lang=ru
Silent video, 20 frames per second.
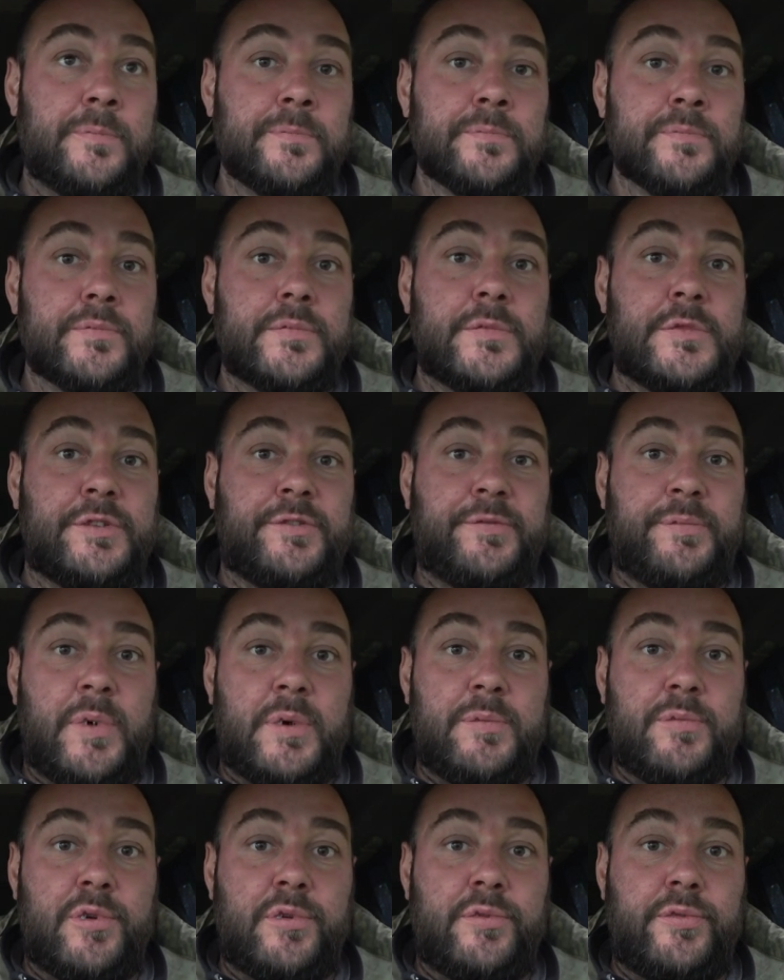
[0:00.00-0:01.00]
Сейчас в
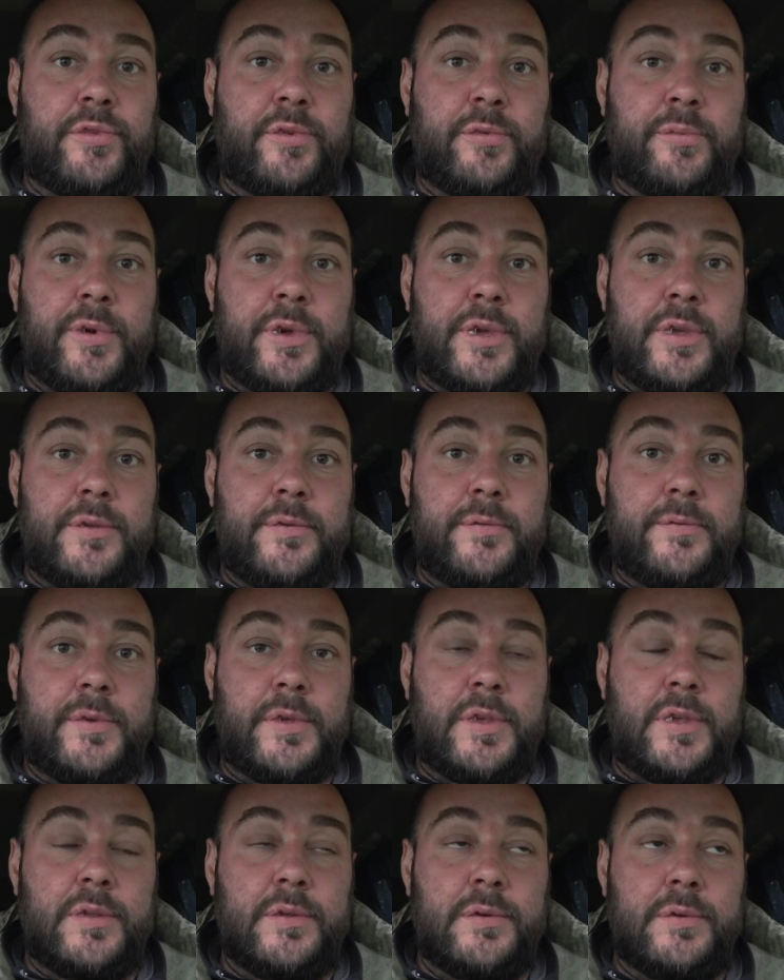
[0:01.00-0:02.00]
помойку все поедем
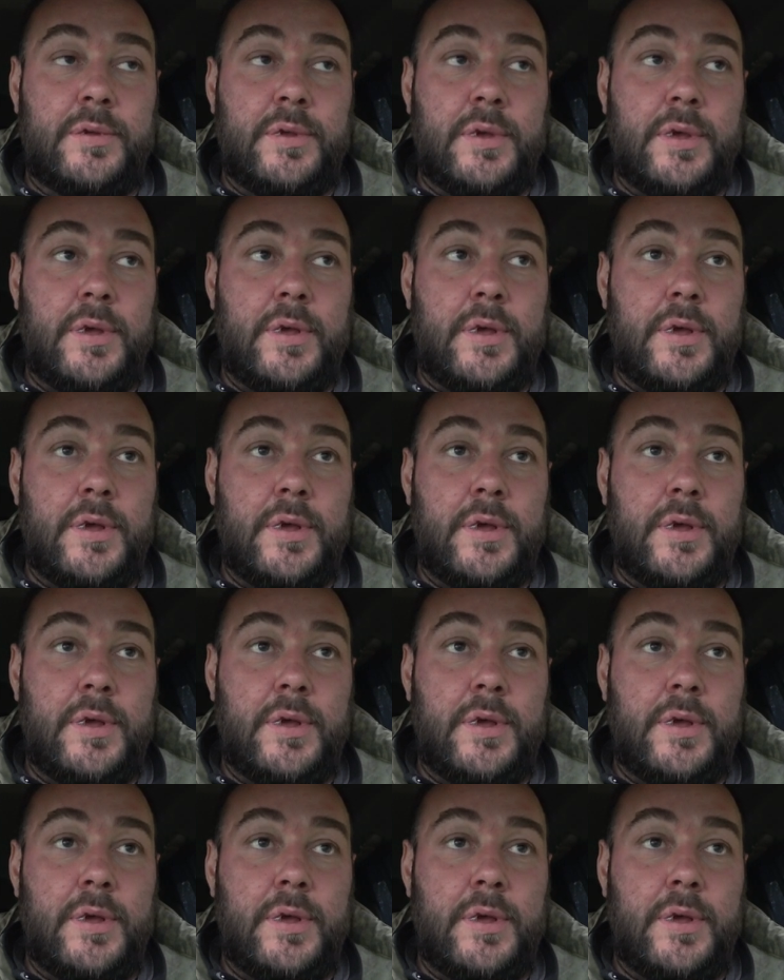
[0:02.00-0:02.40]
выкидывать.